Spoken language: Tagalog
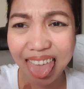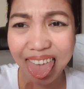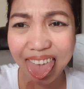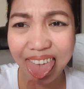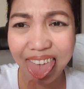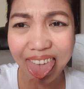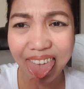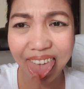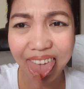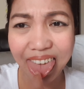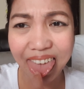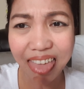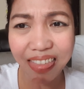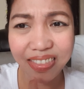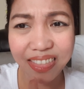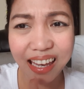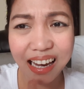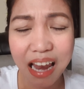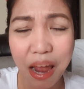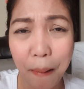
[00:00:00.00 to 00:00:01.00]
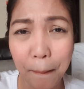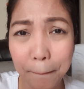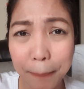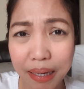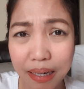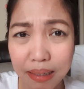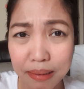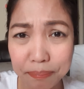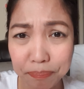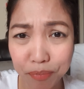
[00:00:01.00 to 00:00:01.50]
uh, hindi lang ako
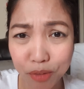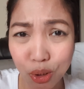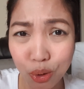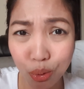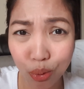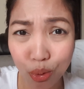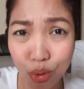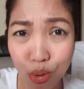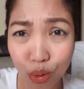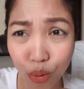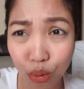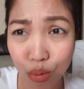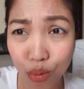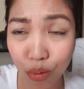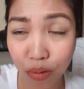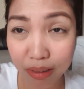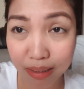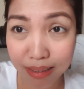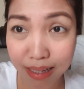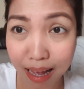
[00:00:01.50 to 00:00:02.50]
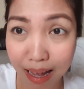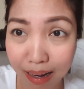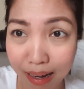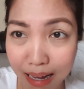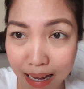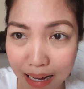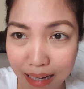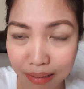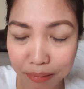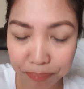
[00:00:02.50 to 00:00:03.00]
parang tinutusok-tusok na sa
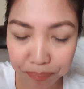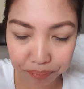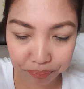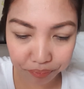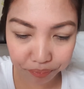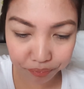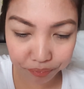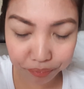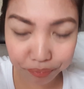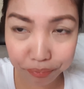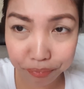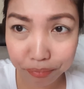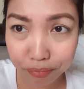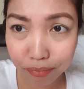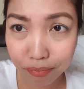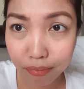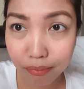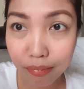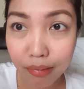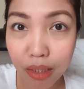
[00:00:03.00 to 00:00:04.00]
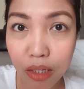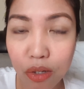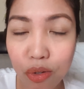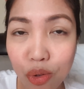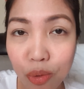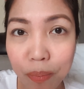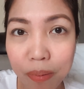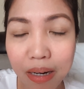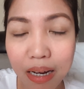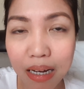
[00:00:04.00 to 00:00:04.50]
anghang.
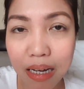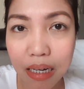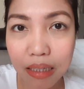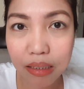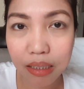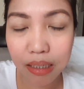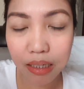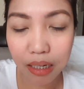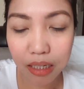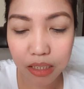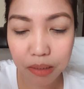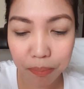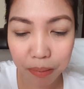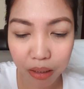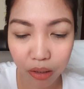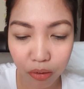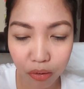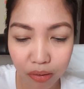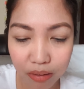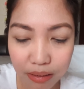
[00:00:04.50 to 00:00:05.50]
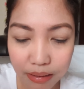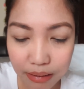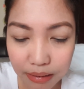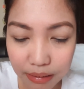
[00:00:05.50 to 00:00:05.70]
Super anghang niya guys, pero